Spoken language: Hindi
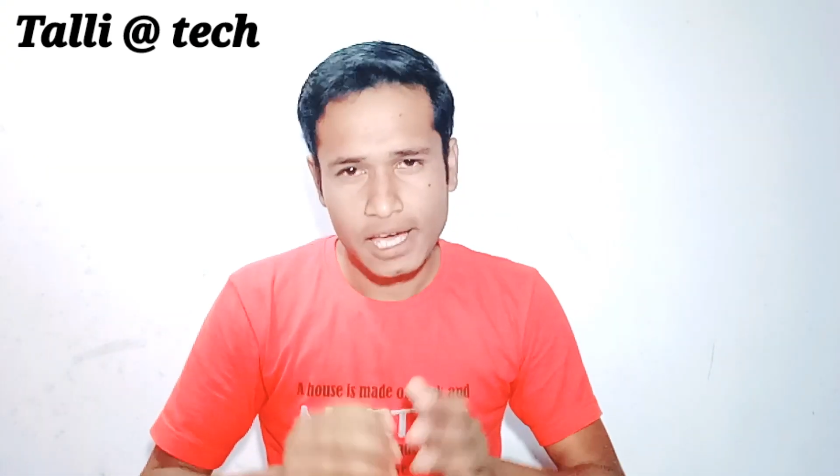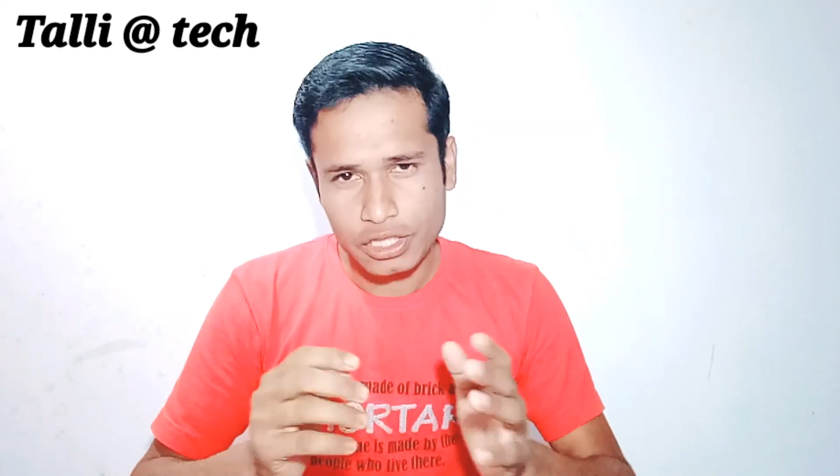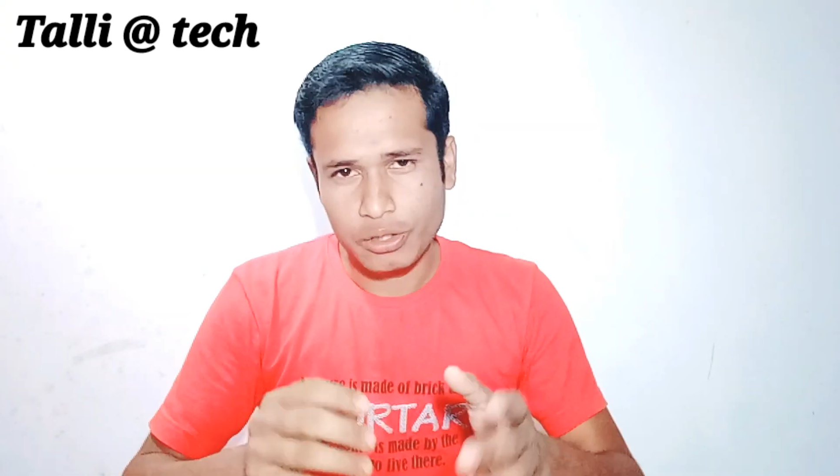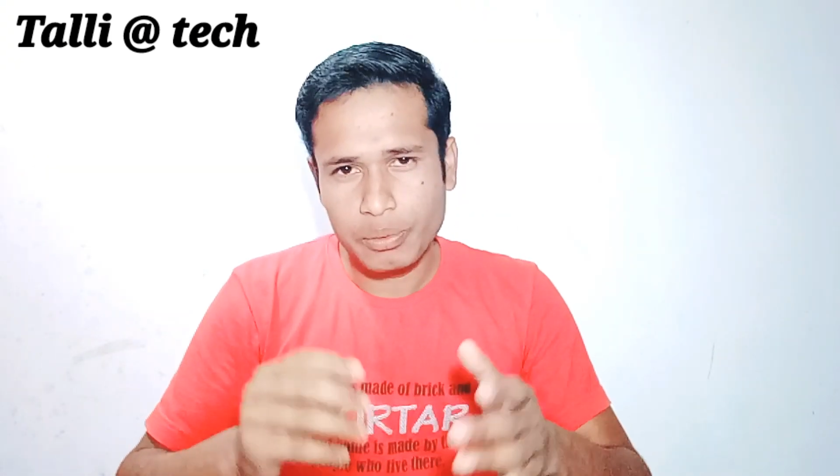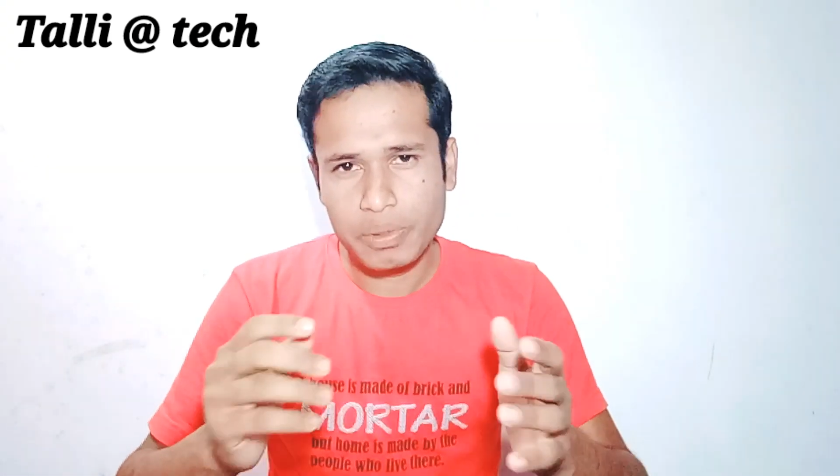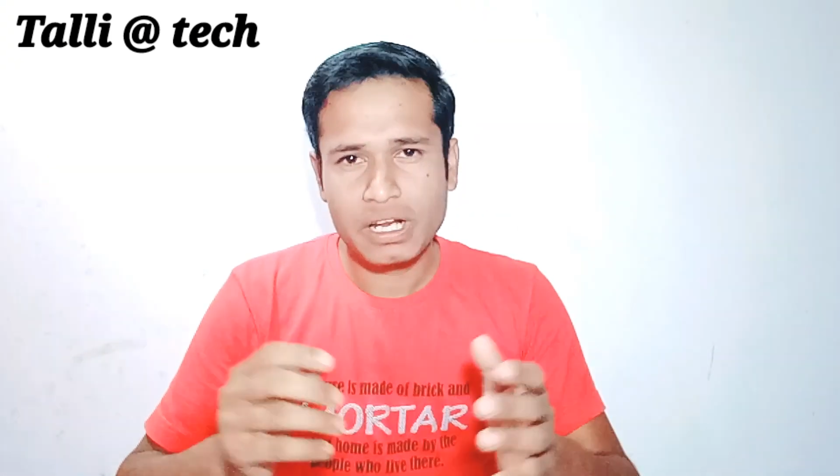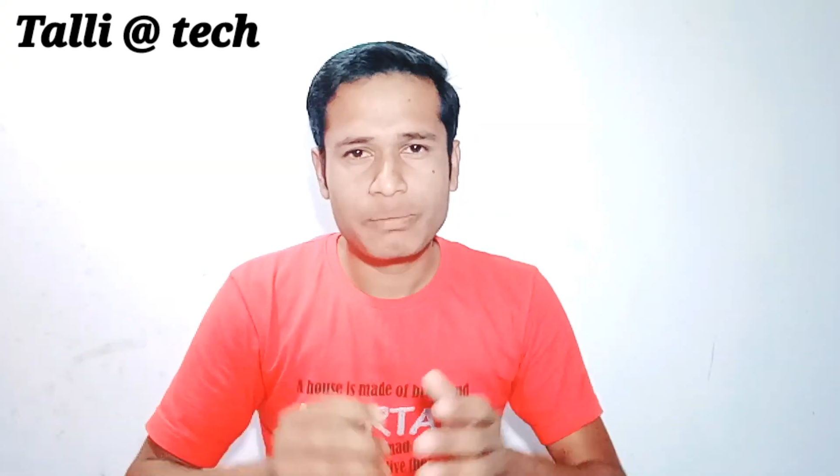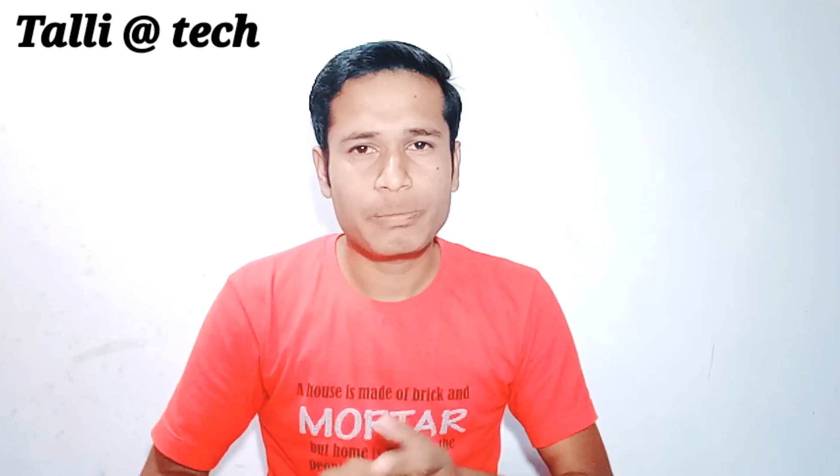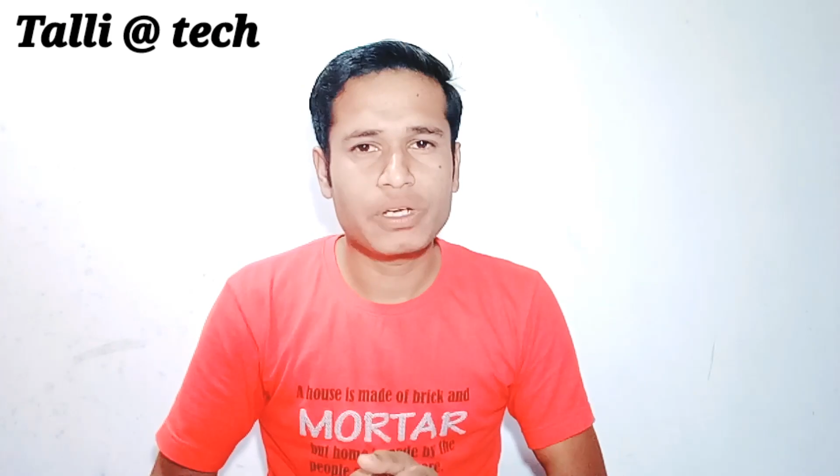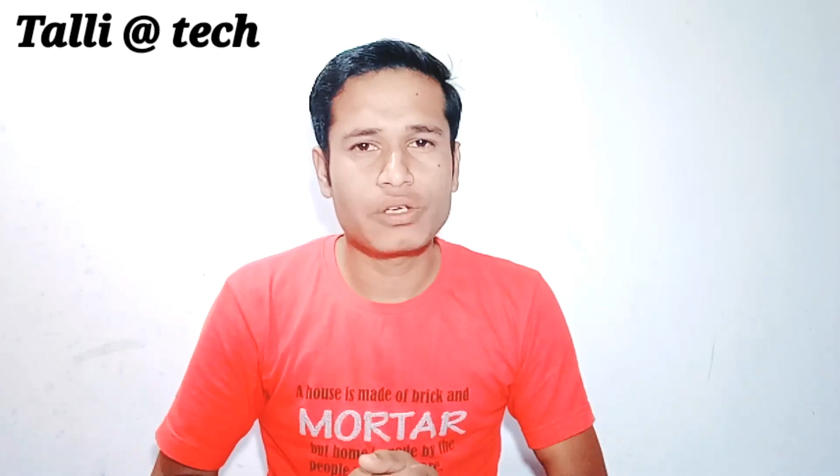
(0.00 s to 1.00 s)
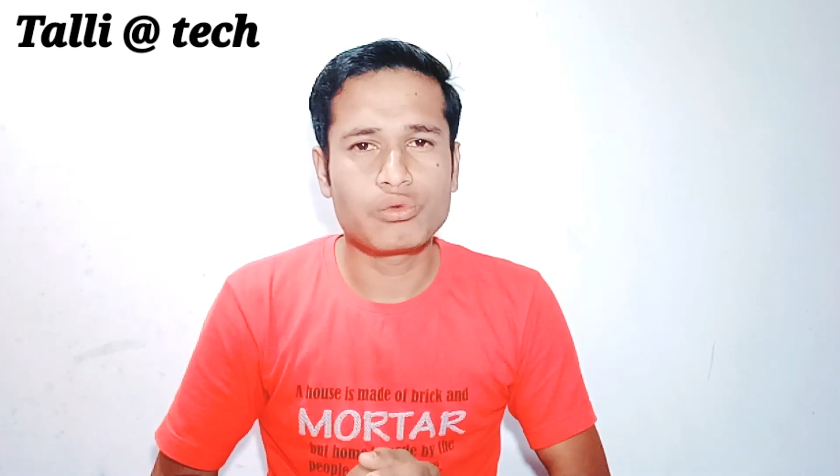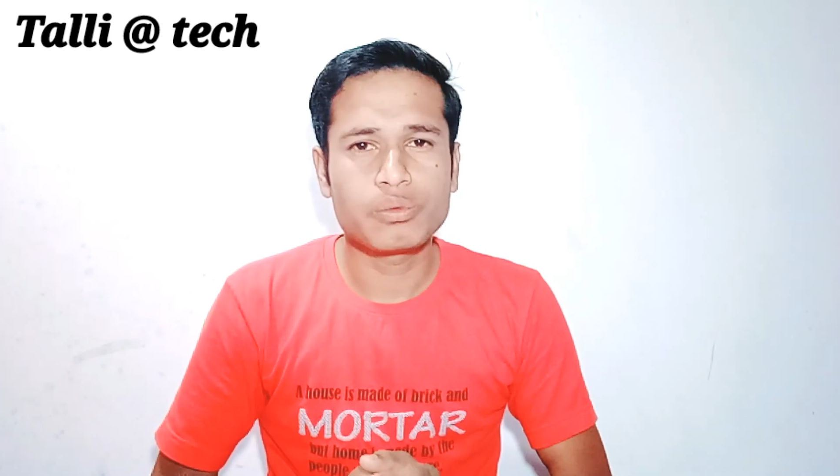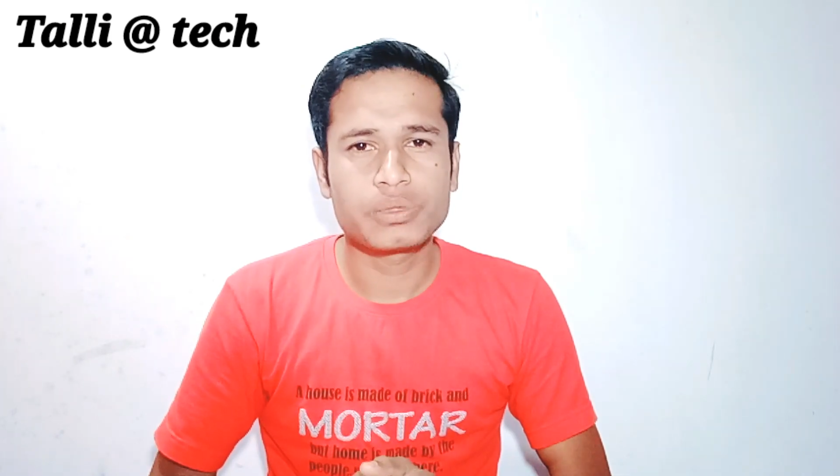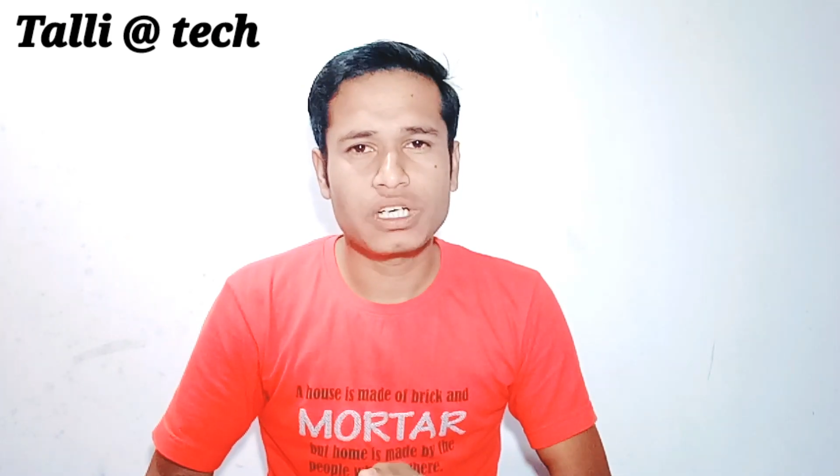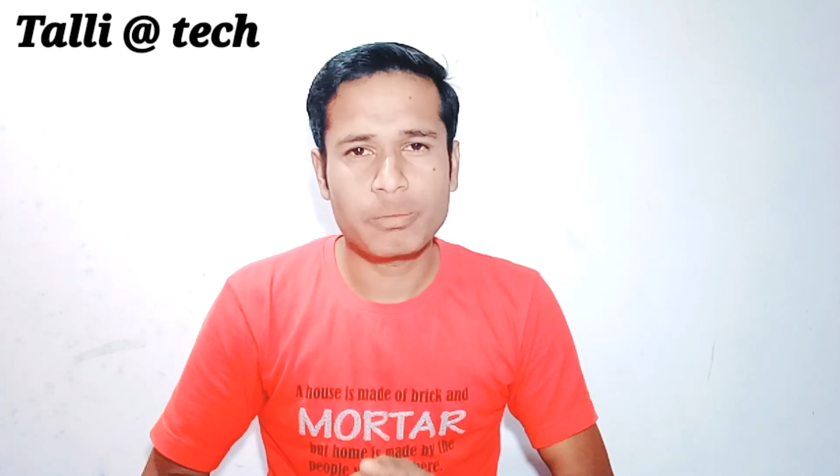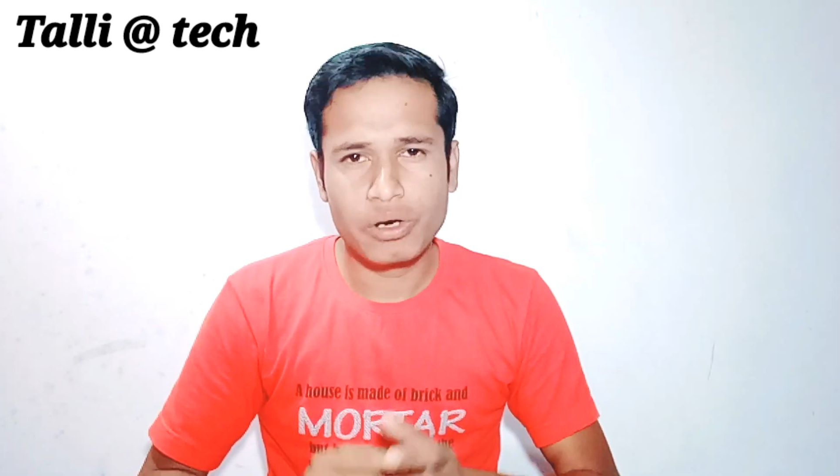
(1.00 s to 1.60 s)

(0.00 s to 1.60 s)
तो फिर आप अपने यूट्यूब चैनल